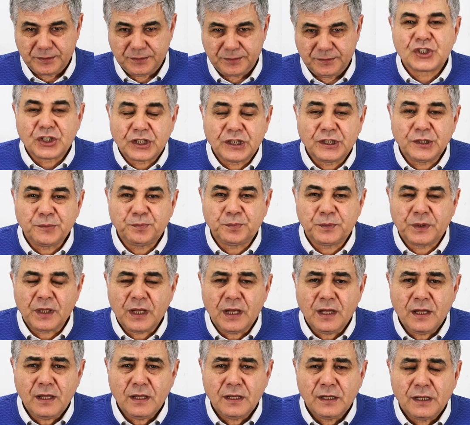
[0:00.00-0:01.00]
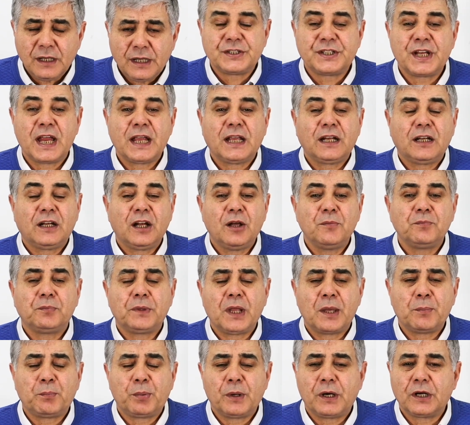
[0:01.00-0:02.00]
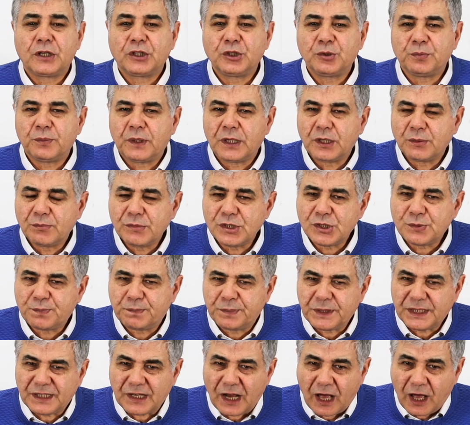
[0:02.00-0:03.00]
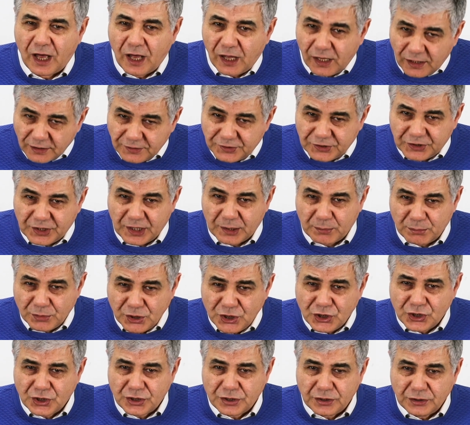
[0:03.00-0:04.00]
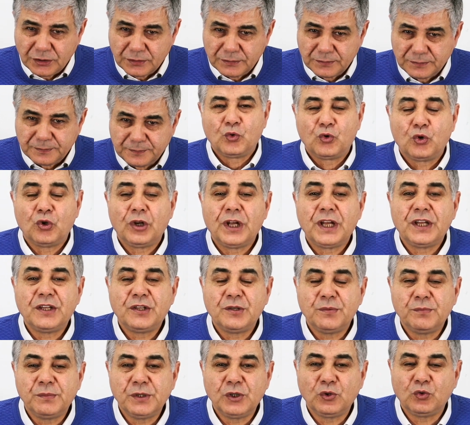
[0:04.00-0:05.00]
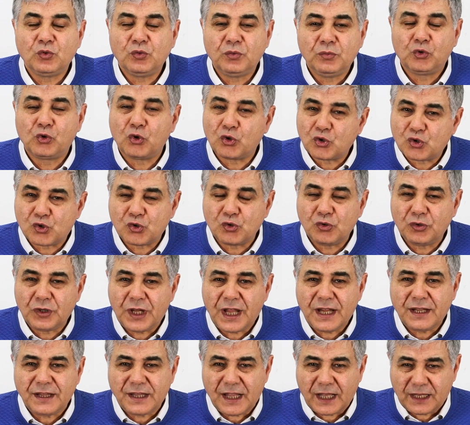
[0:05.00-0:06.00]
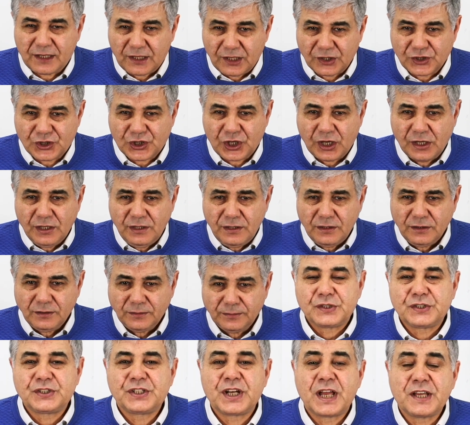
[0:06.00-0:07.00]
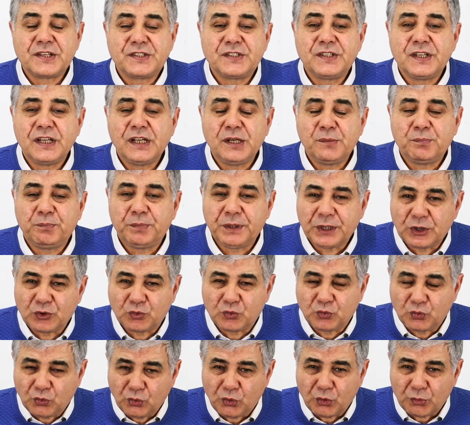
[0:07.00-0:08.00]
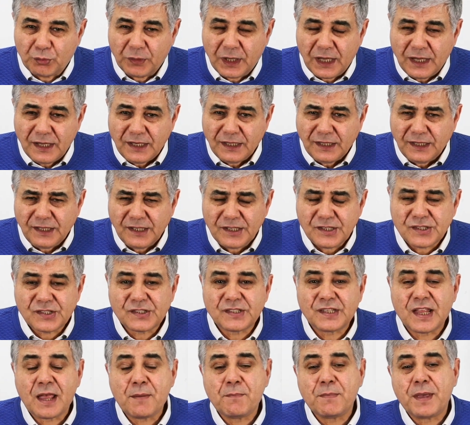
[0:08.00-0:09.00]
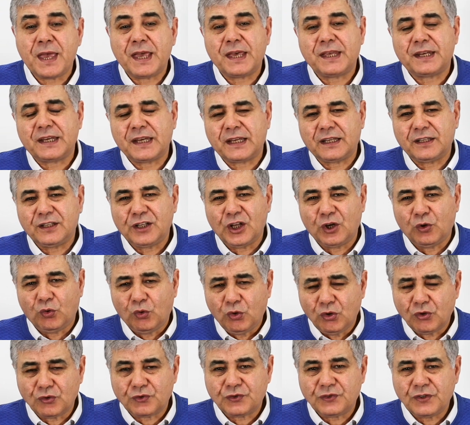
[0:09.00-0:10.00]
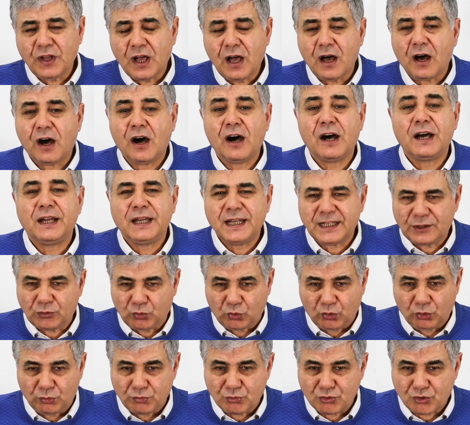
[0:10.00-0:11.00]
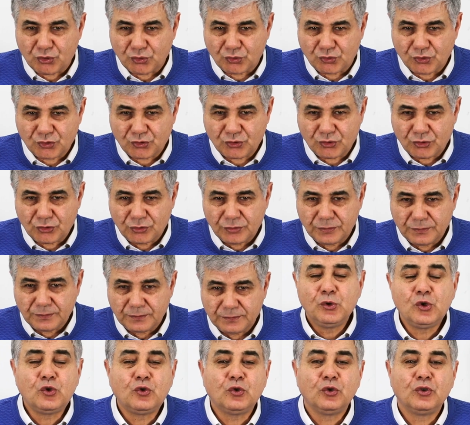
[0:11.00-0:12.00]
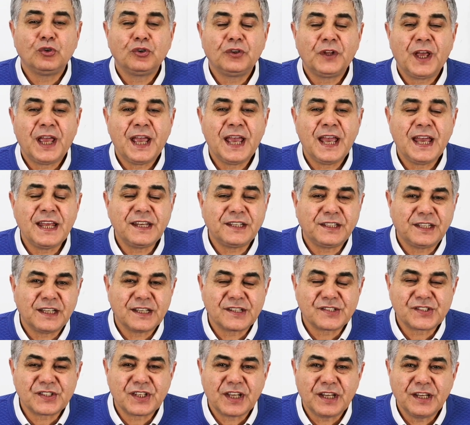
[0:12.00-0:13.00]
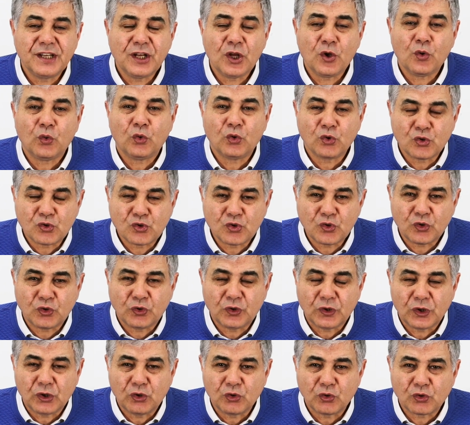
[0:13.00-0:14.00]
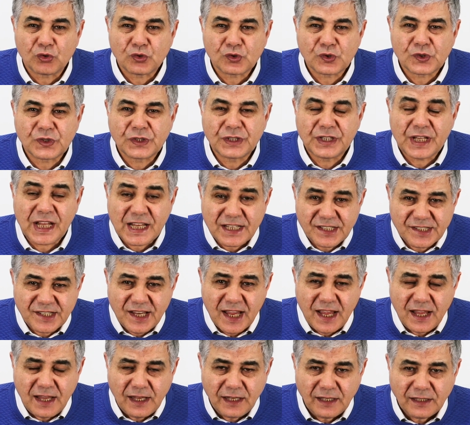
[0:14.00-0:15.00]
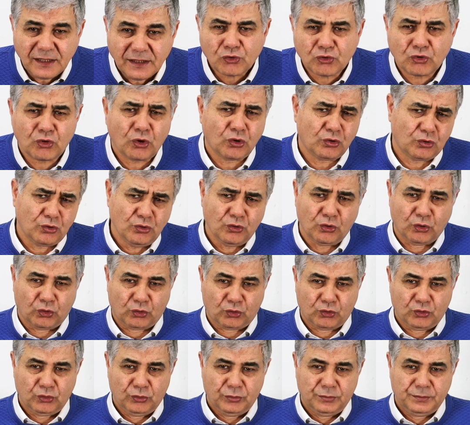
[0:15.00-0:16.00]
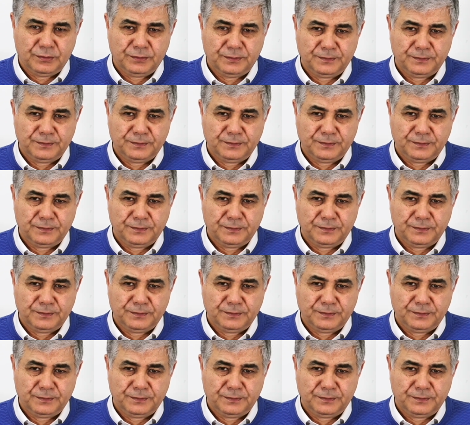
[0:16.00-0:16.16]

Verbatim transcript: Çıkıp da reklam departmanımız bir halt yemiş. Yönetimin gözünden de kaçan rezil bir duruma istemeyerek de olsa alet olmuşuz. Bu konuda herkesten de özür diliyoruz dese sorun yok.